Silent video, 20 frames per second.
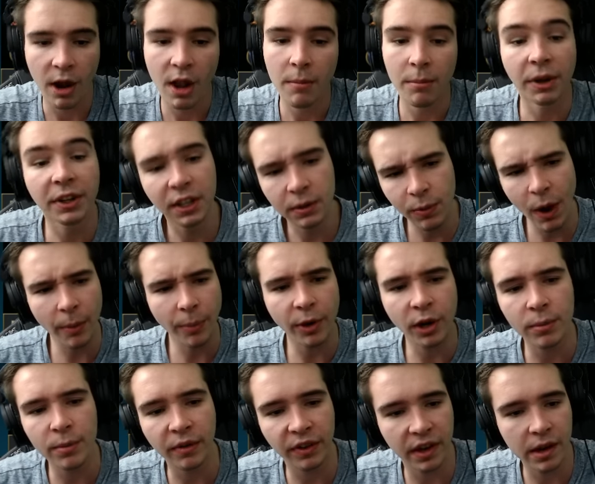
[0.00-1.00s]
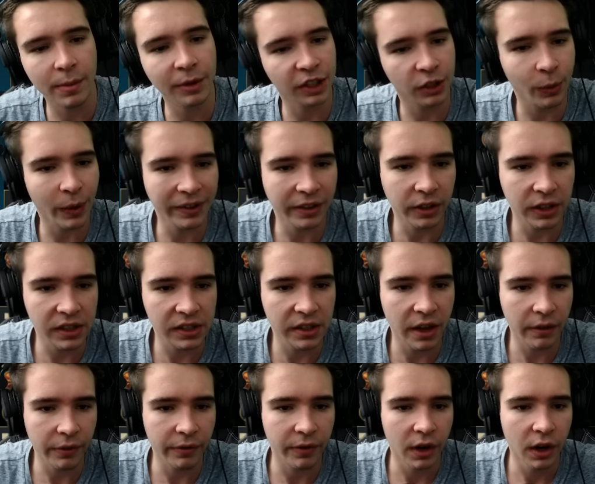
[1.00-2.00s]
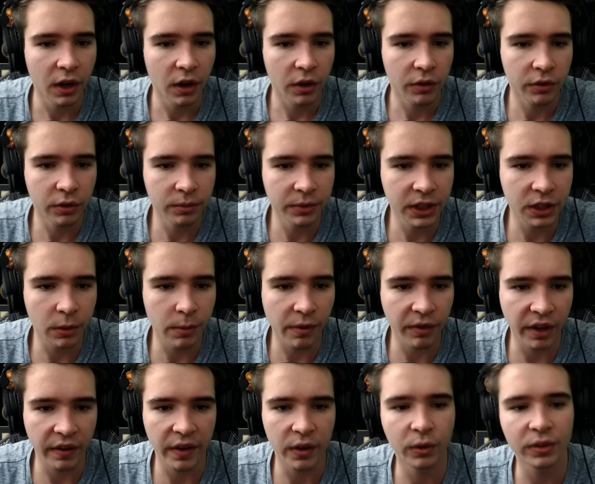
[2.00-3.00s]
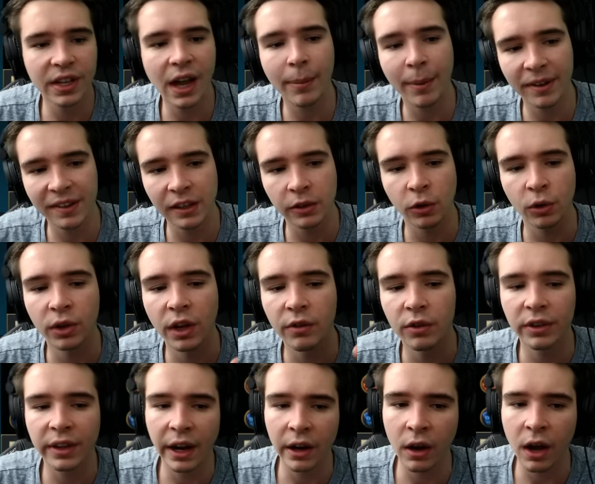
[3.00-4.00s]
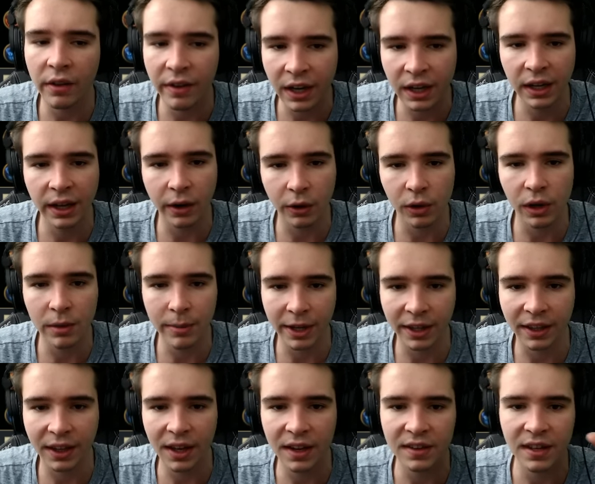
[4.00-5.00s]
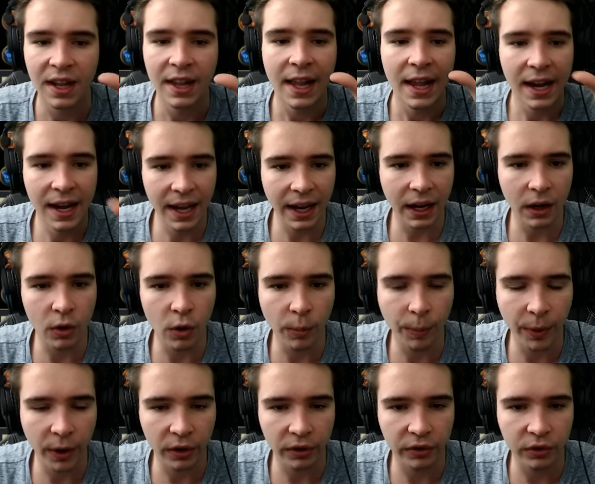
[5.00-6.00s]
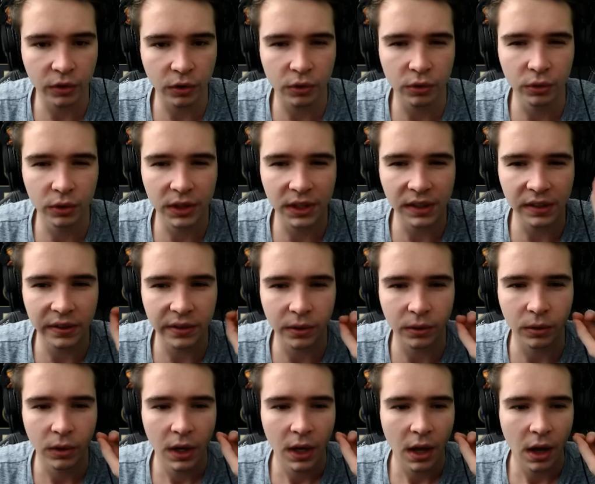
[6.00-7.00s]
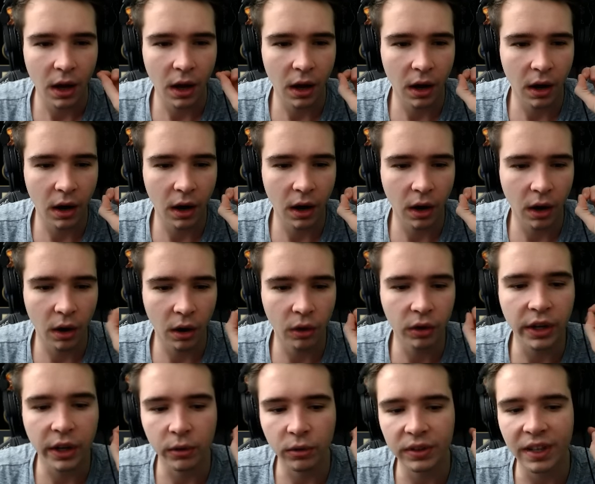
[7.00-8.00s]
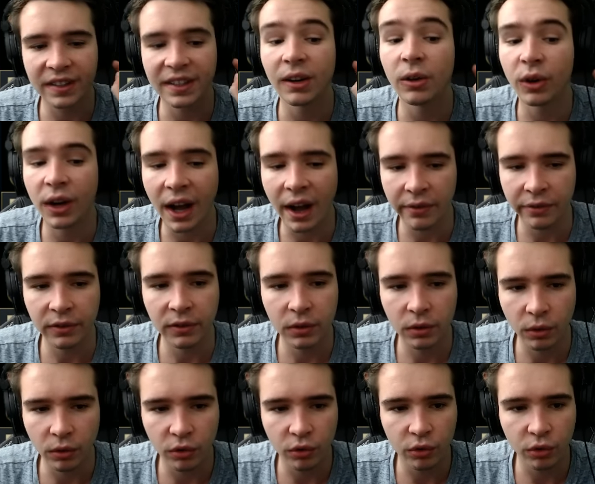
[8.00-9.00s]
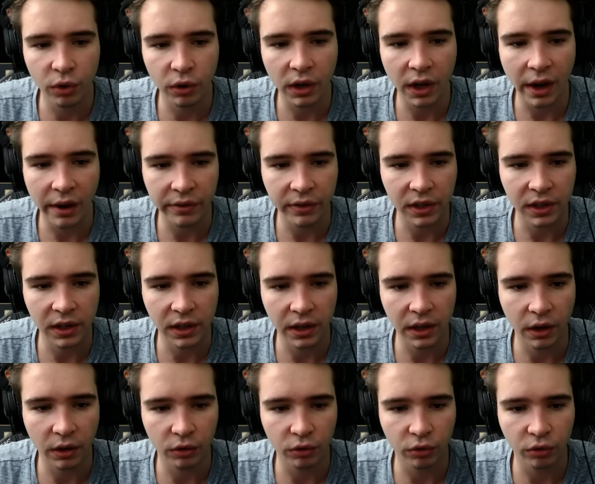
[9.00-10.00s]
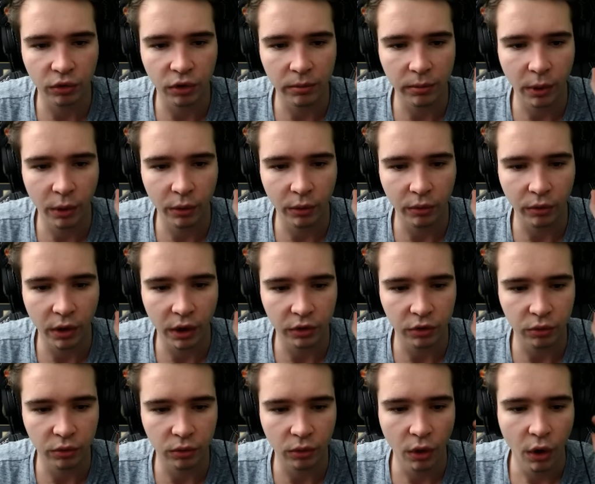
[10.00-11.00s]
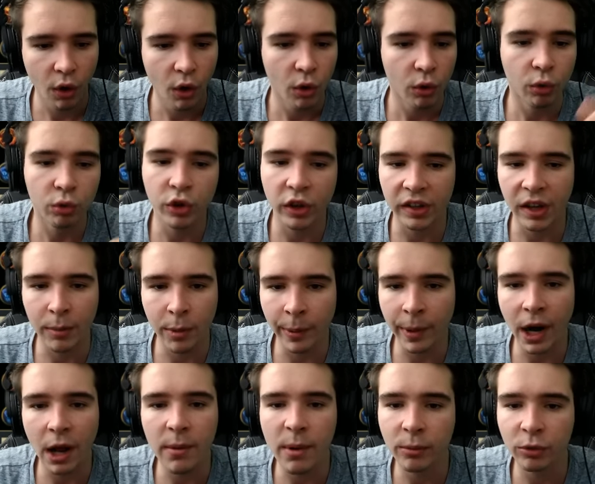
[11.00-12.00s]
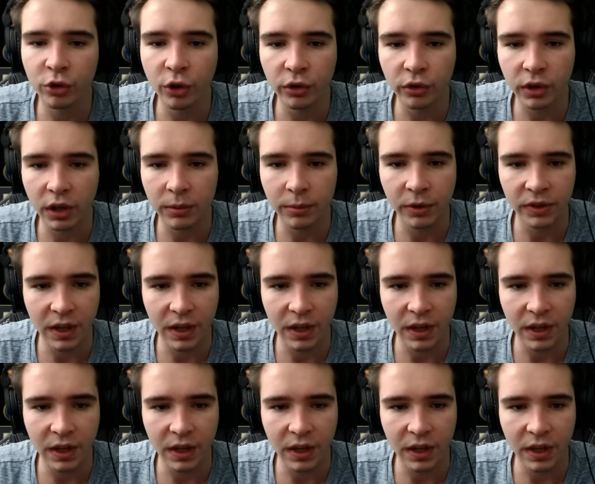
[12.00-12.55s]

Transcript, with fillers: Mais dites-moi un peu combien vous avez. Moi, j'ai 319. Vous me dites combien vous avez. Donc ça, après, c'est le truc qu'on a vu tout à l'heure avec les runes, les maîtrises. Les récompenses, du coup, qui sont... Euh, ok, donc ça, c'est le craft. Donc du coup, le craft qui est euh, justement... Donc voilà, tu... Donc ça, c'est à peu près la même chose, honnêtement.